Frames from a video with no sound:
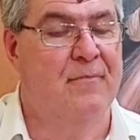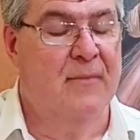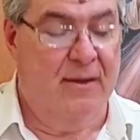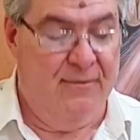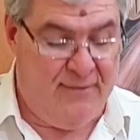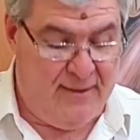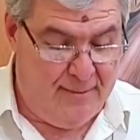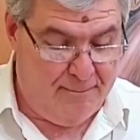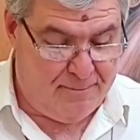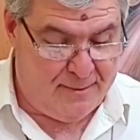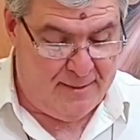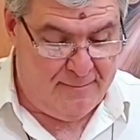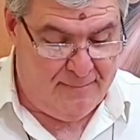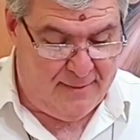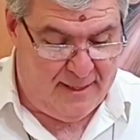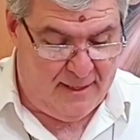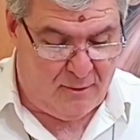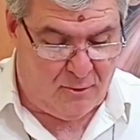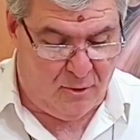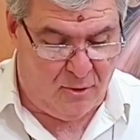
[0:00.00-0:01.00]
Vim
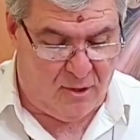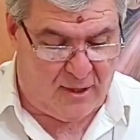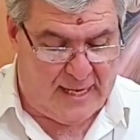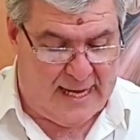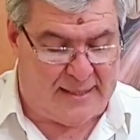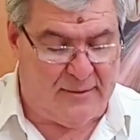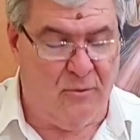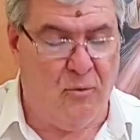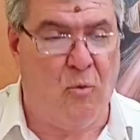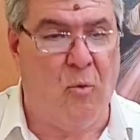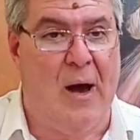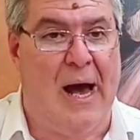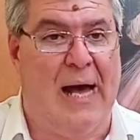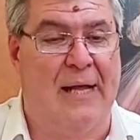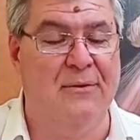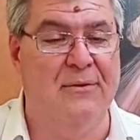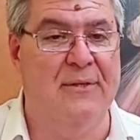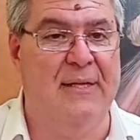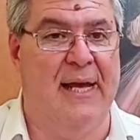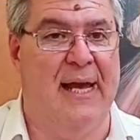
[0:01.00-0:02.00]
imprimir e colocar num
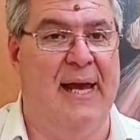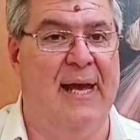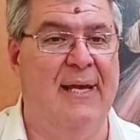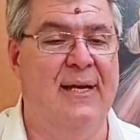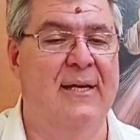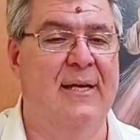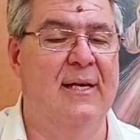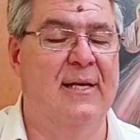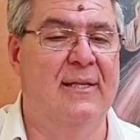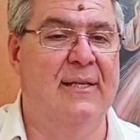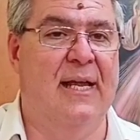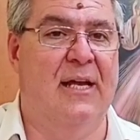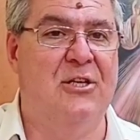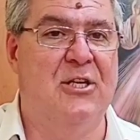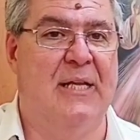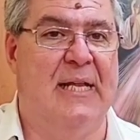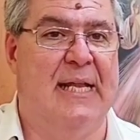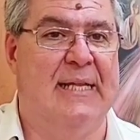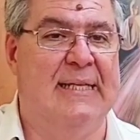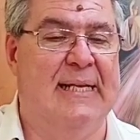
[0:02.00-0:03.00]
quadro, né? na
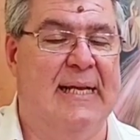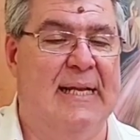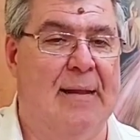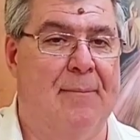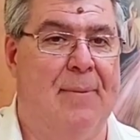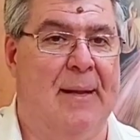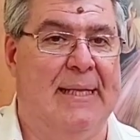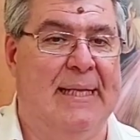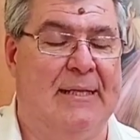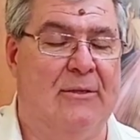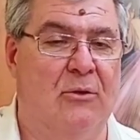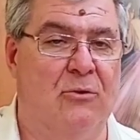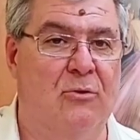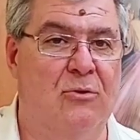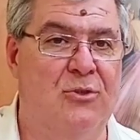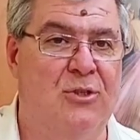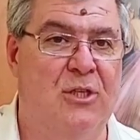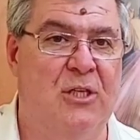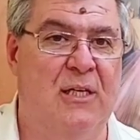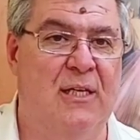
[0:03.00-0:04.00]
geladeira para ler
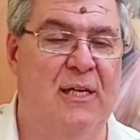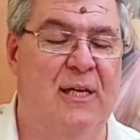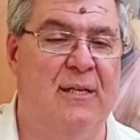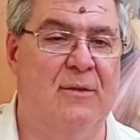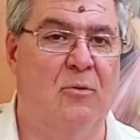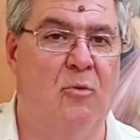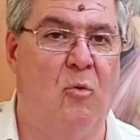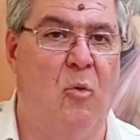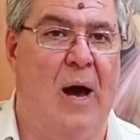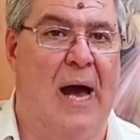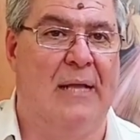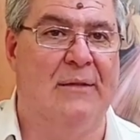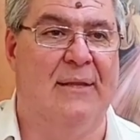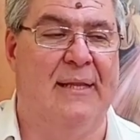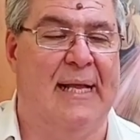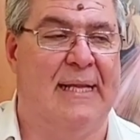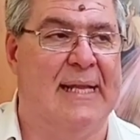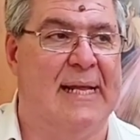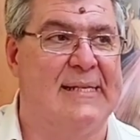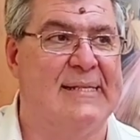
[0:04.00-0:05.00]
todo dia, no quadro
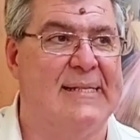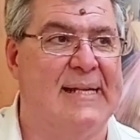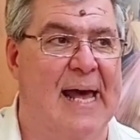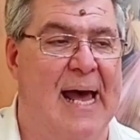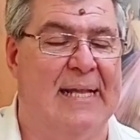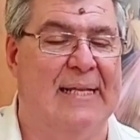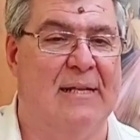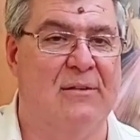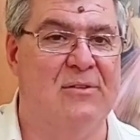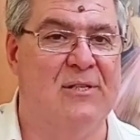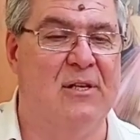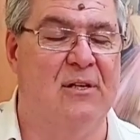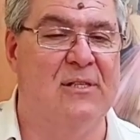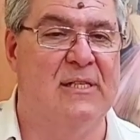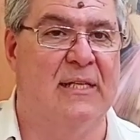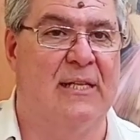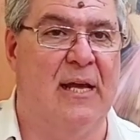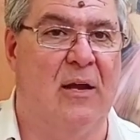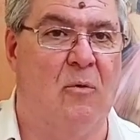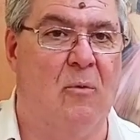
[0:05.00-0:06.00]
lá na sala, não sei onde
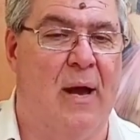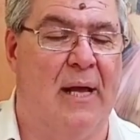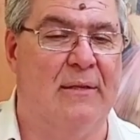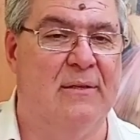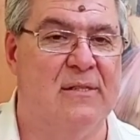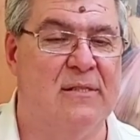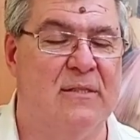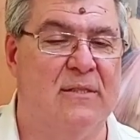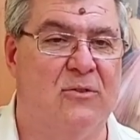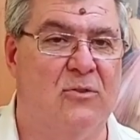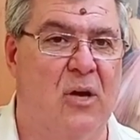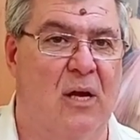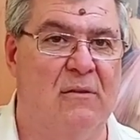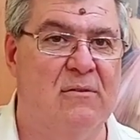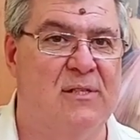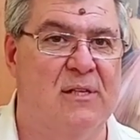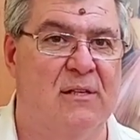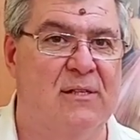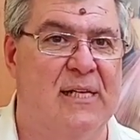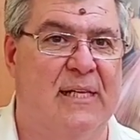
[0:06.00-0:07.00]
você tem quadro, no escritório,
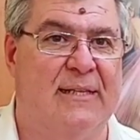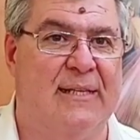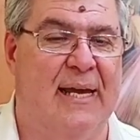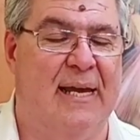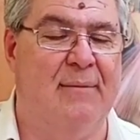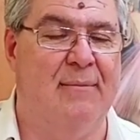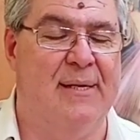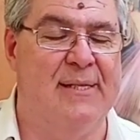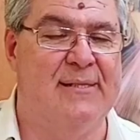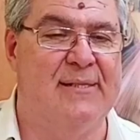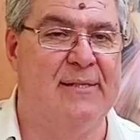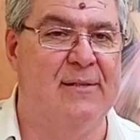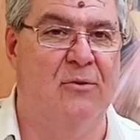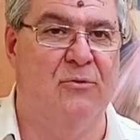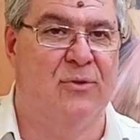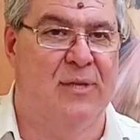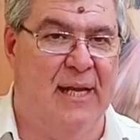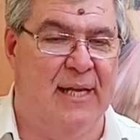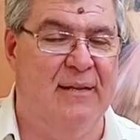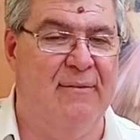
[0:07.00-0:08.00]
não sei onde você tem, mas
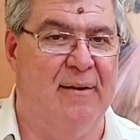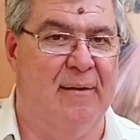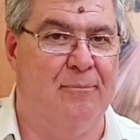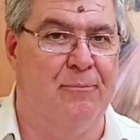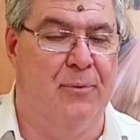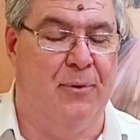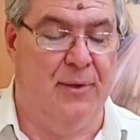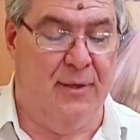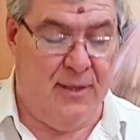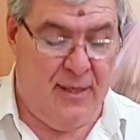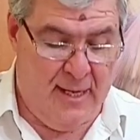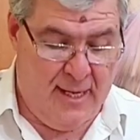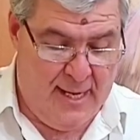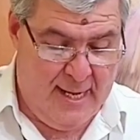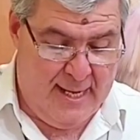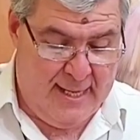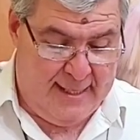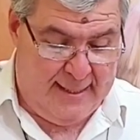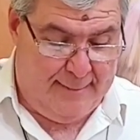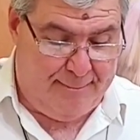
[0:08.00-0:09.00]
não tem, devia pôr.
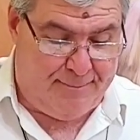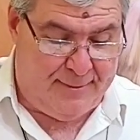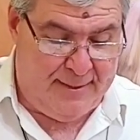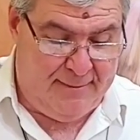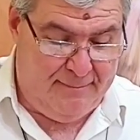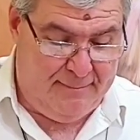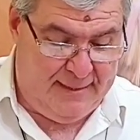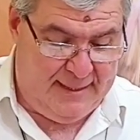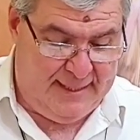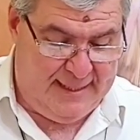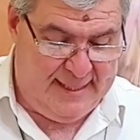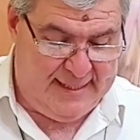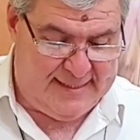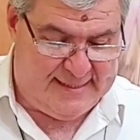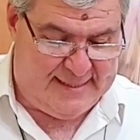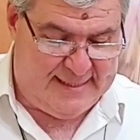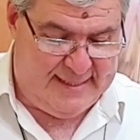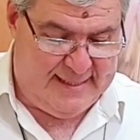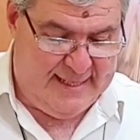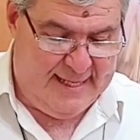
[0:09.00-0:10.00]
Imprimir
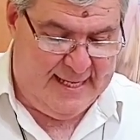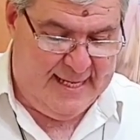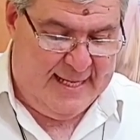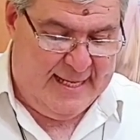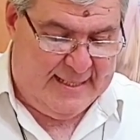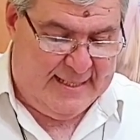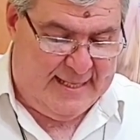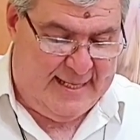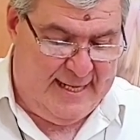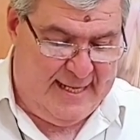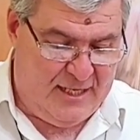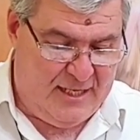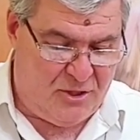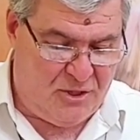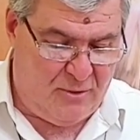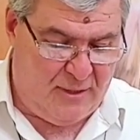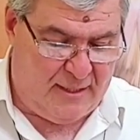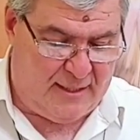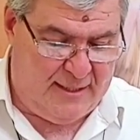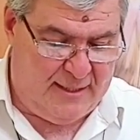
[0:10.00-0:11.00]
esse
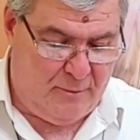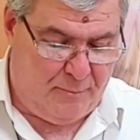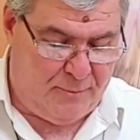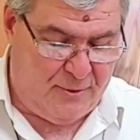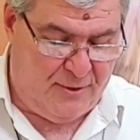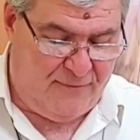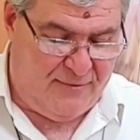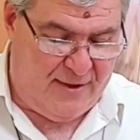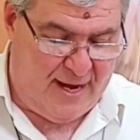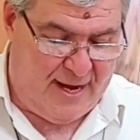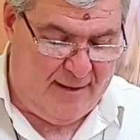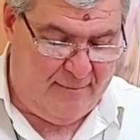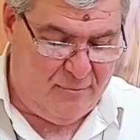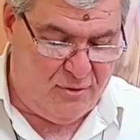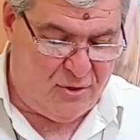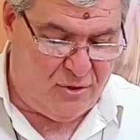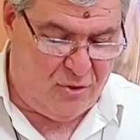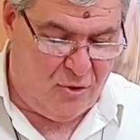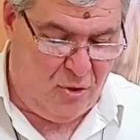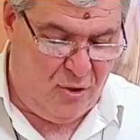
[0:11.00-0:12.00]
trecho aqui do
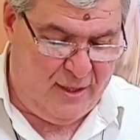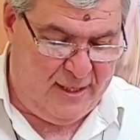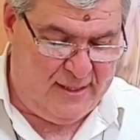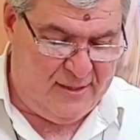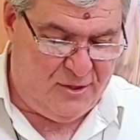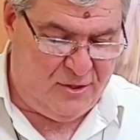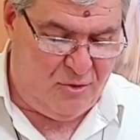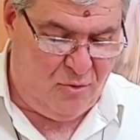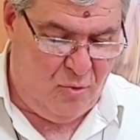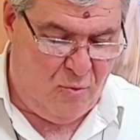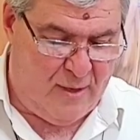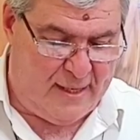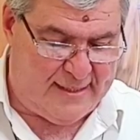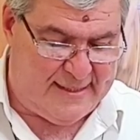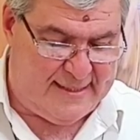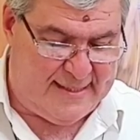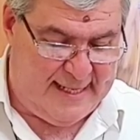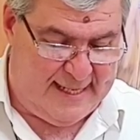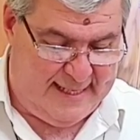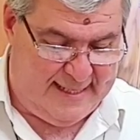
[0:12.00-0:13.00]
Provérbios 2, de 1 a
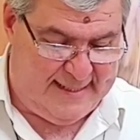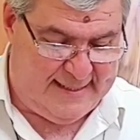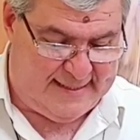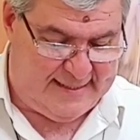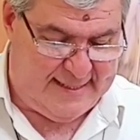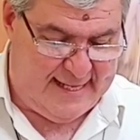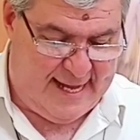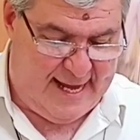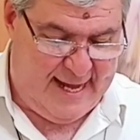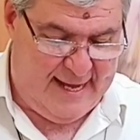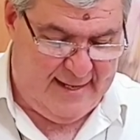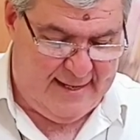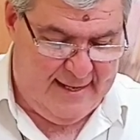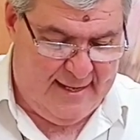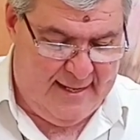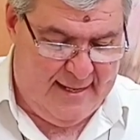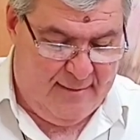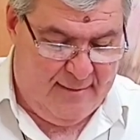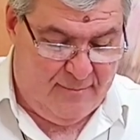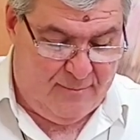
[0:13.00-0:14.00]
6, né?
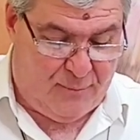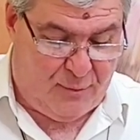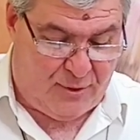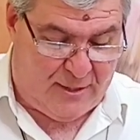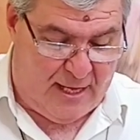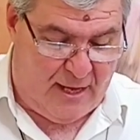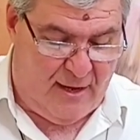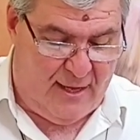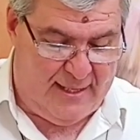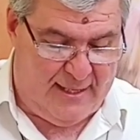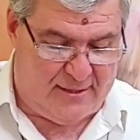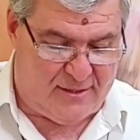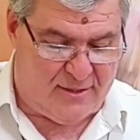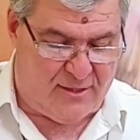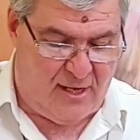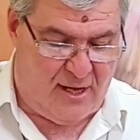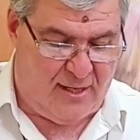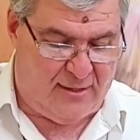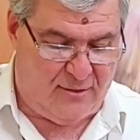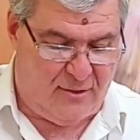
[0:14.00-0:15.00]
Porque olha
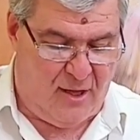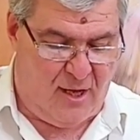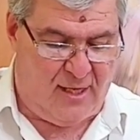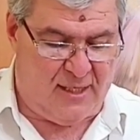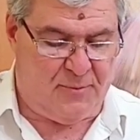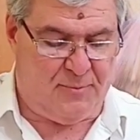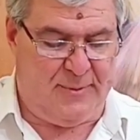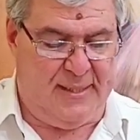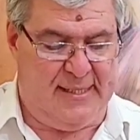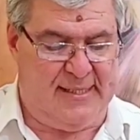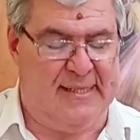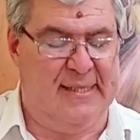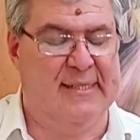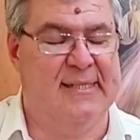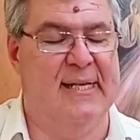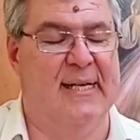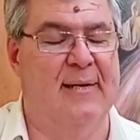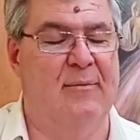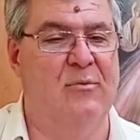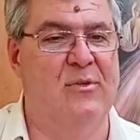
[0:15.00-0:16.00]
só, nós
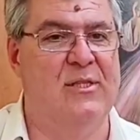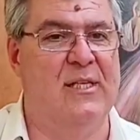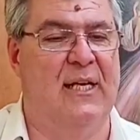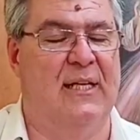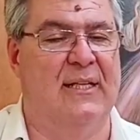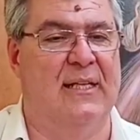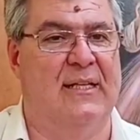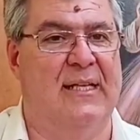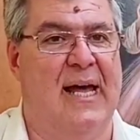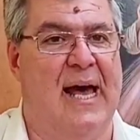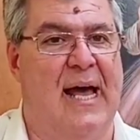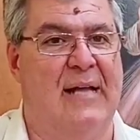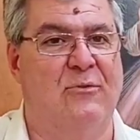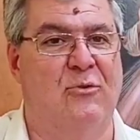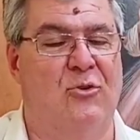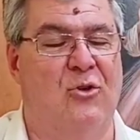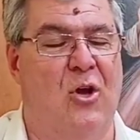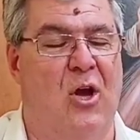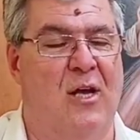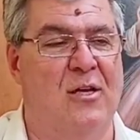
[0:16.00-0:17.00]
precisamos inclinar
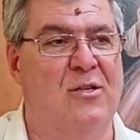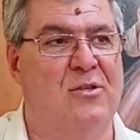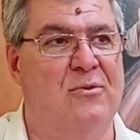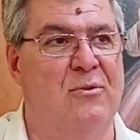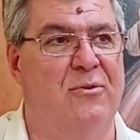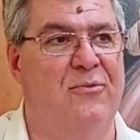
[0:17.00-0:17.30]
o nosso